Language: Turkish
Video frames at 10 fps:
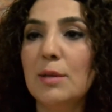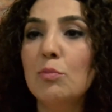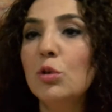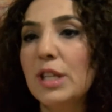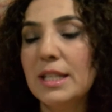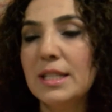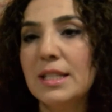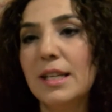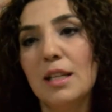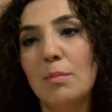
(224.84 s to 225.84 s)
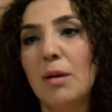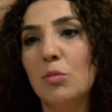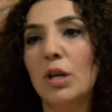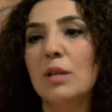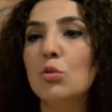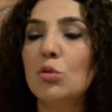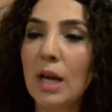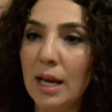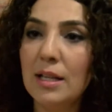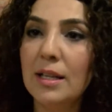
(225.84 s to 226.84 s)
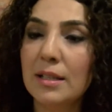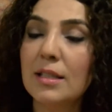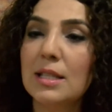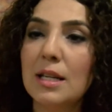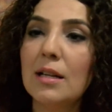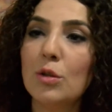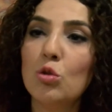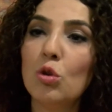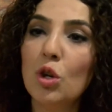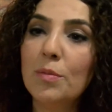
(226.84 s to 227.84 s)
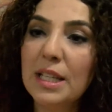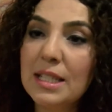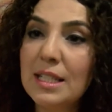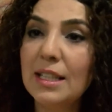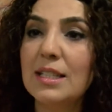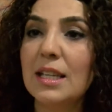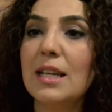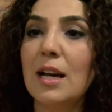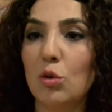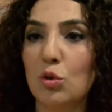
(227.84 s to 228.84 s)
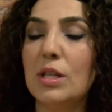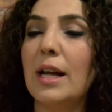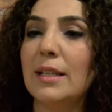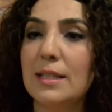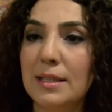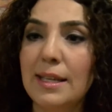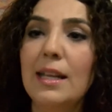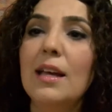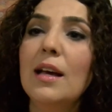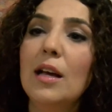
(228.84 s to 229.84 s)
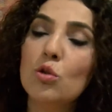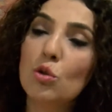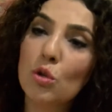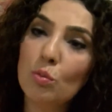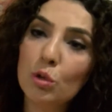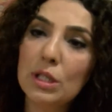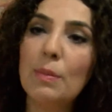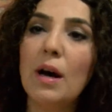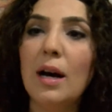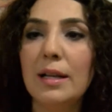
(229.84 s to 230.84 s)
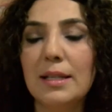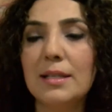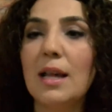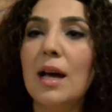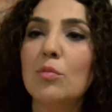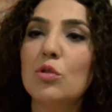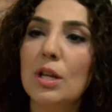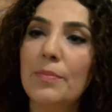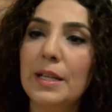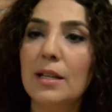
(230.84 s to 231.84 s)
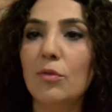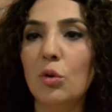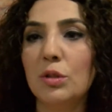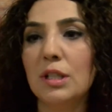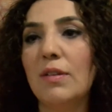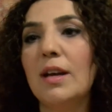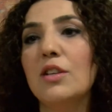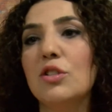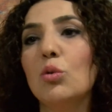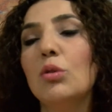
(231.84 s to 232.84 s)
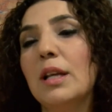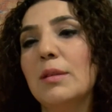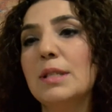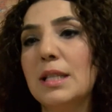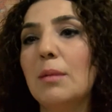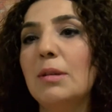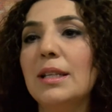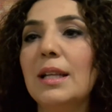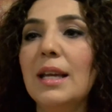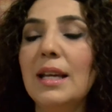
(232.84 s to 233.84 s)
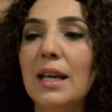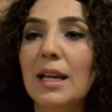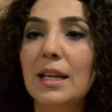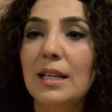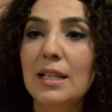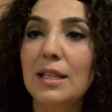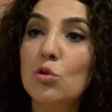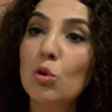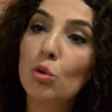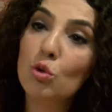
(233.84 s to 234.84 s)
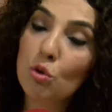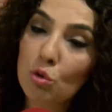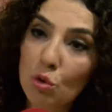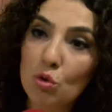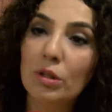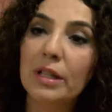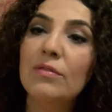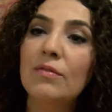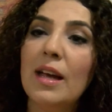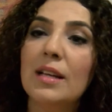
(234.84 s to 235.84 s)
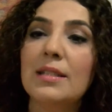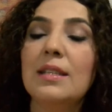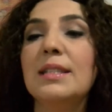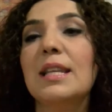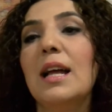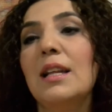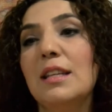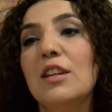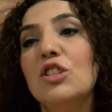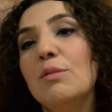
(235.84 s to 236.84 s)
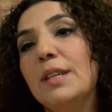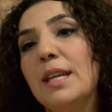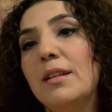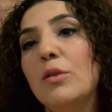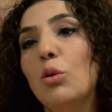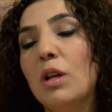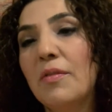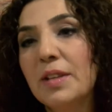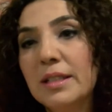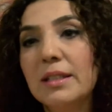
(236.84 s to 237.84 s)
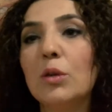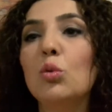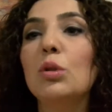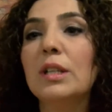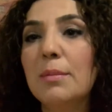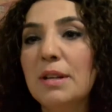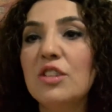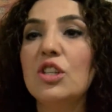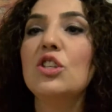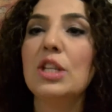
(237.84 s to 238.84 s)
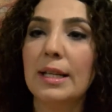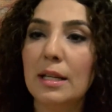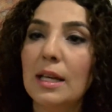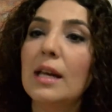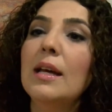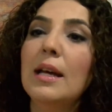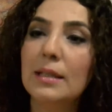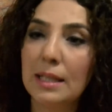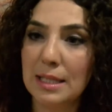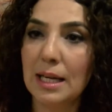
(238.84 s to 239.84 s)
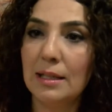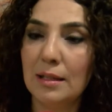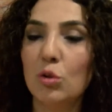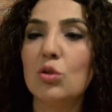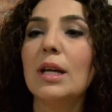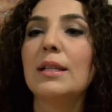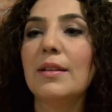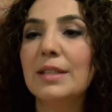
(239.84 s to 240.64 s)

bu kesinlikle ben bunu hani bütün ailelere de ısrarla söylüyorum. Kesinlikle zeka göstergesi değil. Çünkü bu tip aletler, bu cep telefonları veya işte kullandığımız tabletler e, çok küçük çocukların veya zihinsel gelişim geriliği olanların da kullanabileceği şekilde tasarlanıyor zaten.